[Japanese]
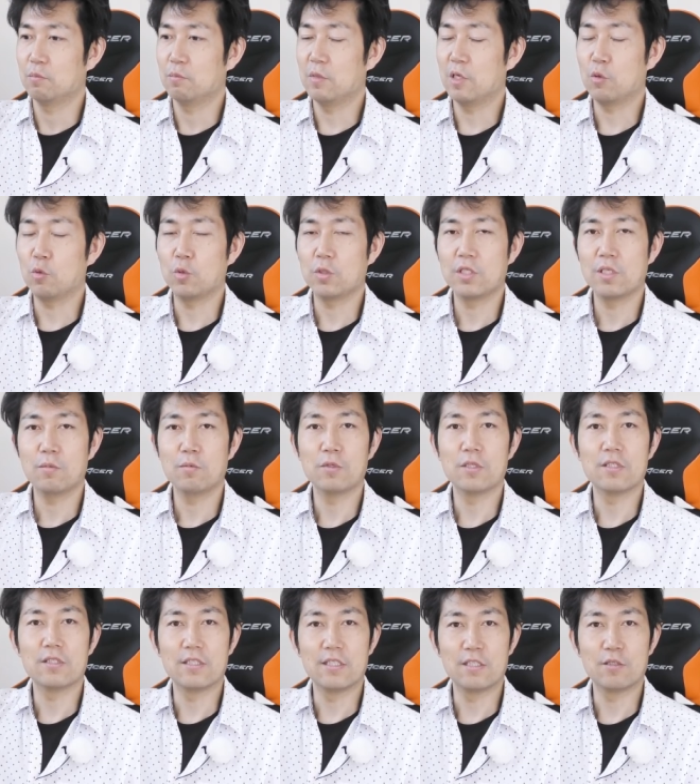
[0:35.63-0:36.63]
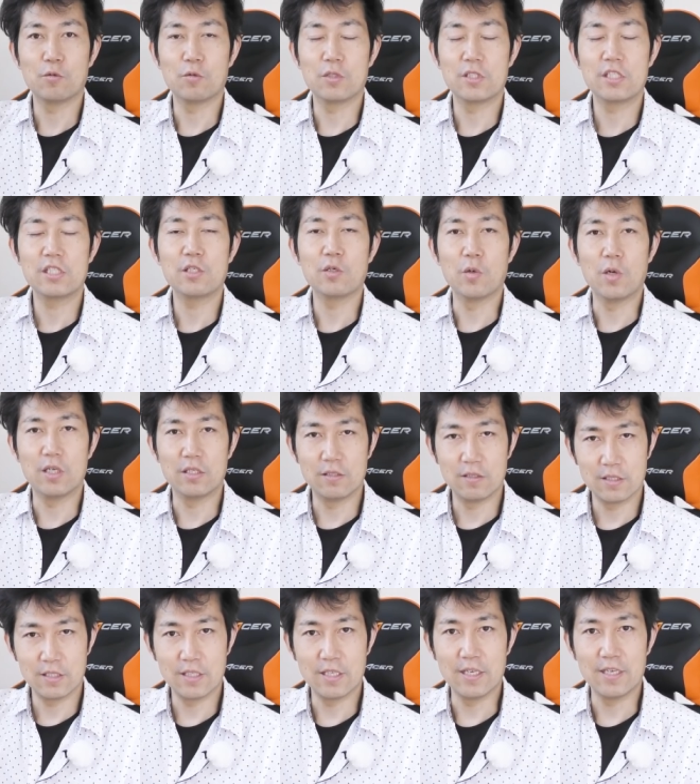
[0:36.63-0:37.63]
まあ、こちらもですね、その時期を
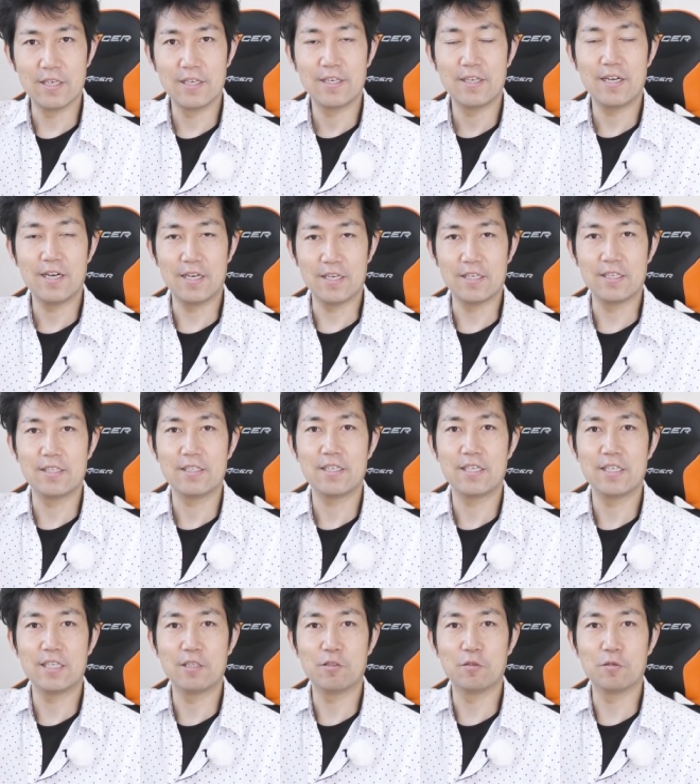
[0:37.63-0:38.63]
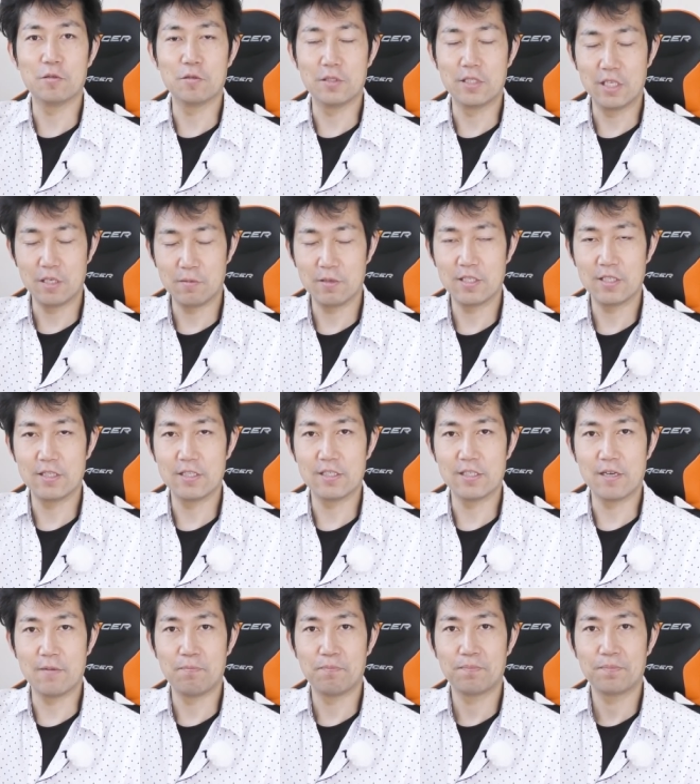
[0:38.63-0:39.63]
外して、はい、解約できませんでし
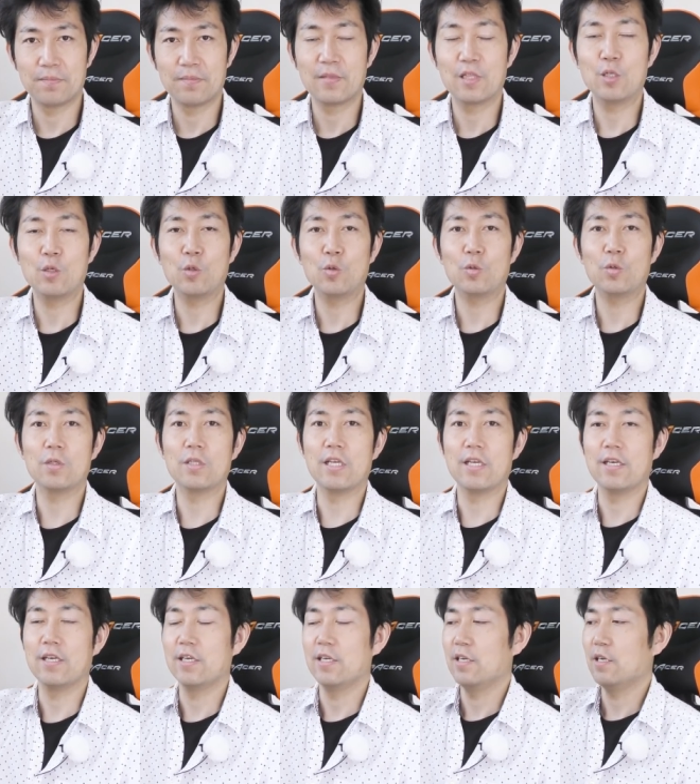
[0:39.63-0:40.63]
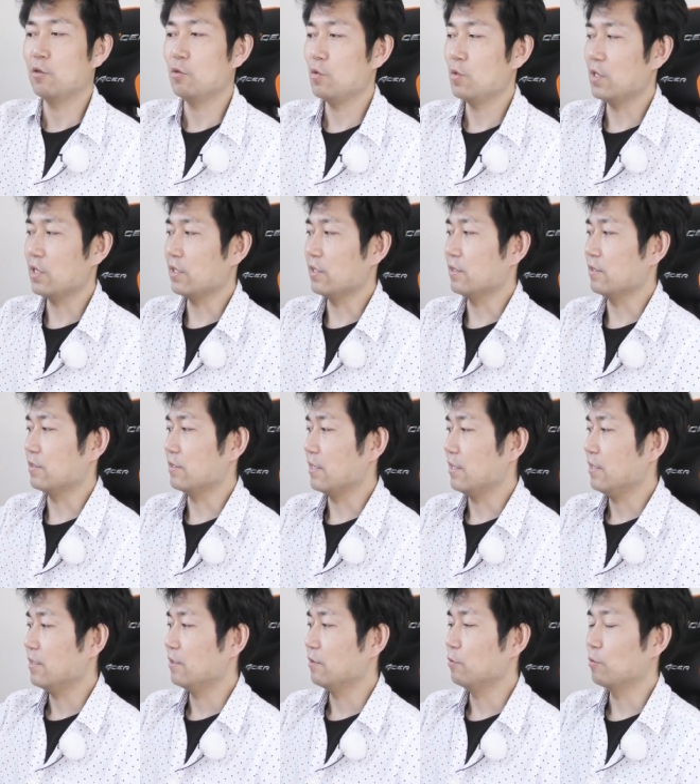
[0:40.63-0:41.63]
た。ということで、今回はです
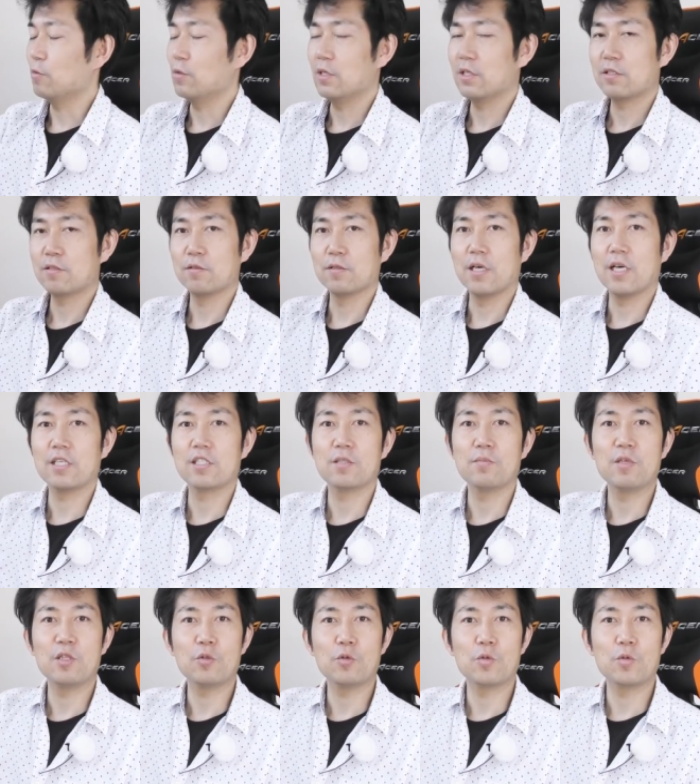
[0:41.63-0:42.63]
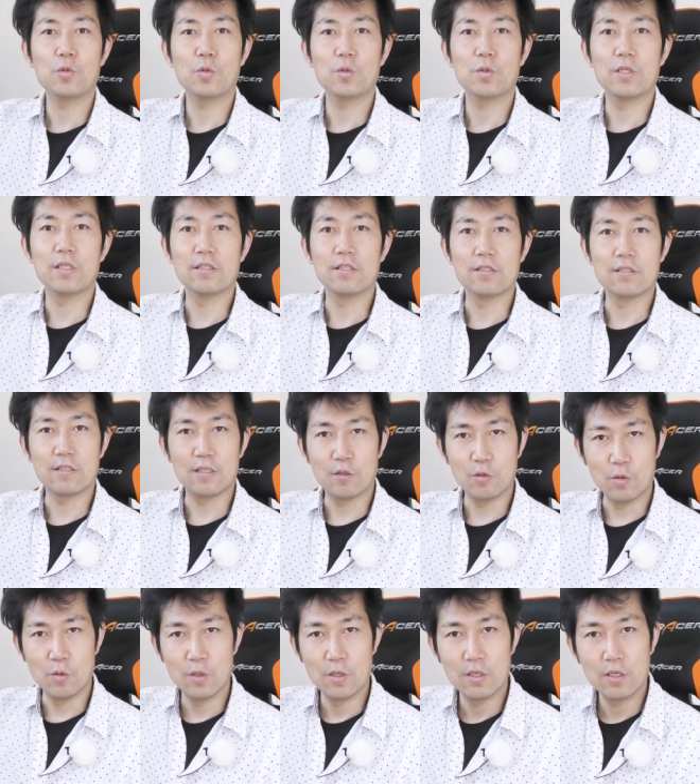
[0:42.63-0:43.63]
ね、6月初めということなんですけ
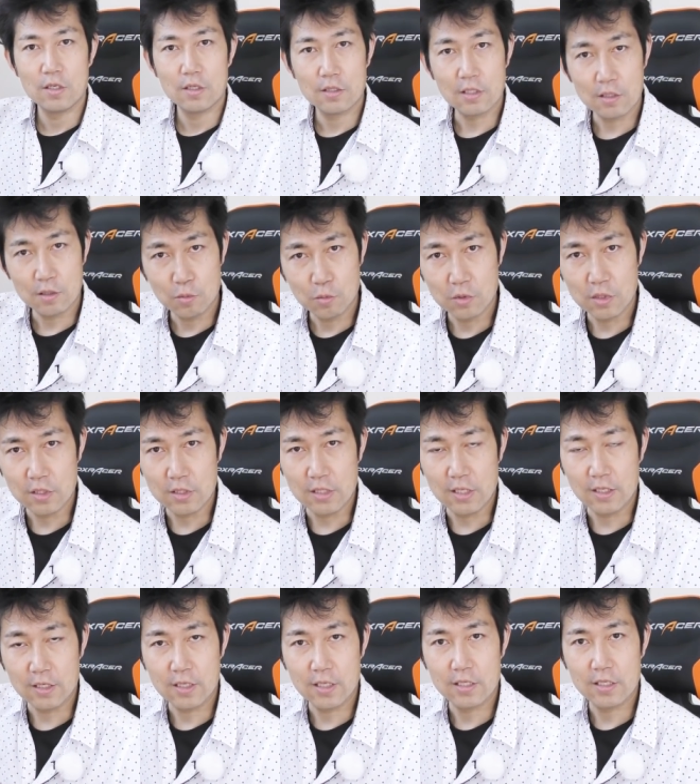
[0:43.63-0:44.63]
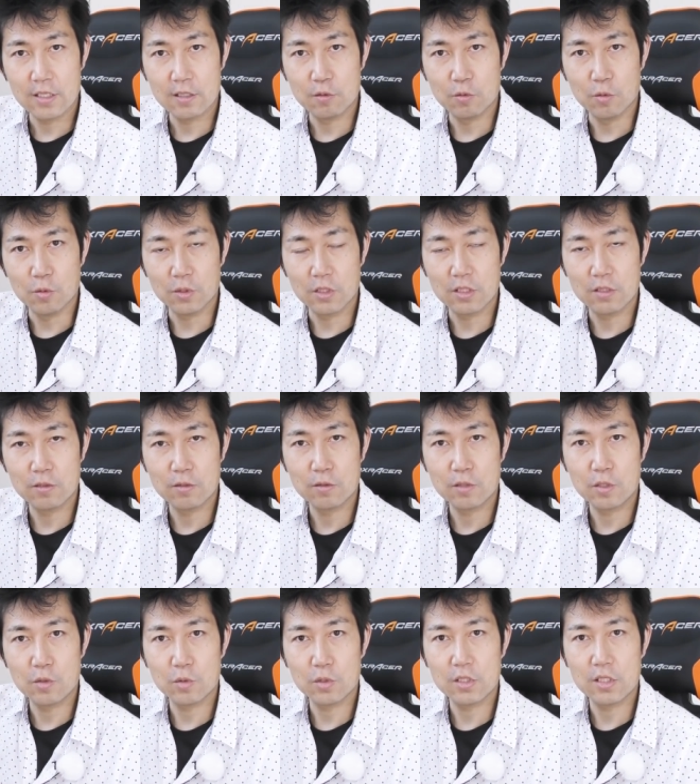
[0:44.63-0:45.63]
ど、早速ですね、解約の手
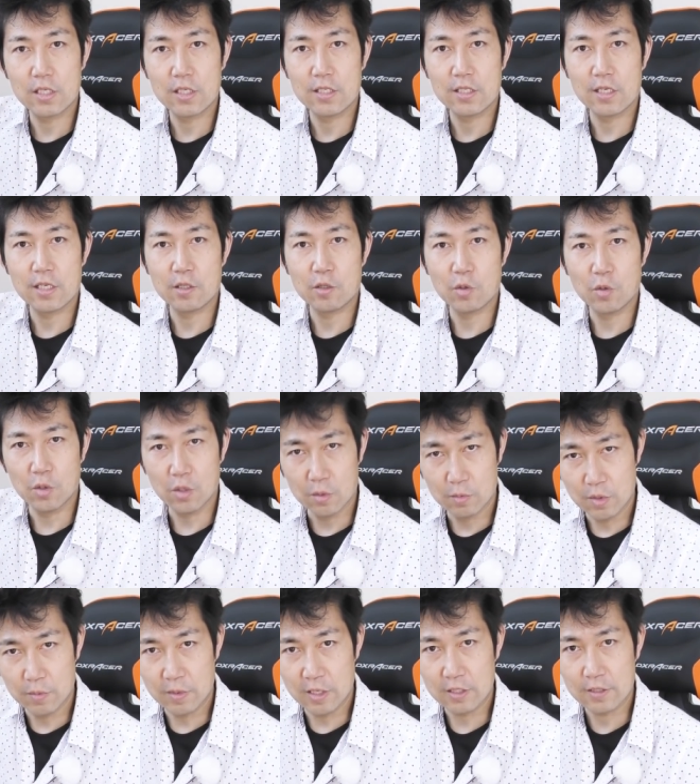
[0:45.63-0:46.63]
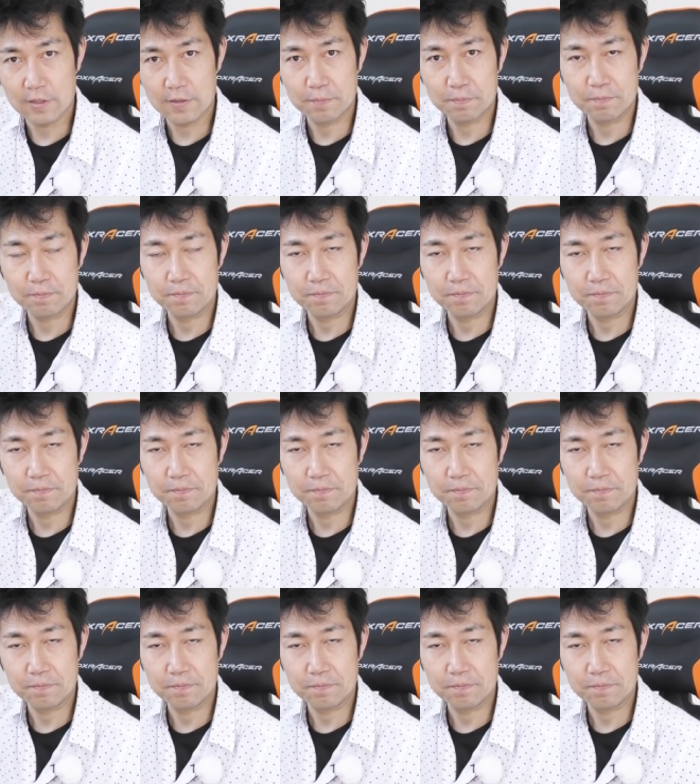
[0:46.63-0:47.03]
続きをしていきたいと思います。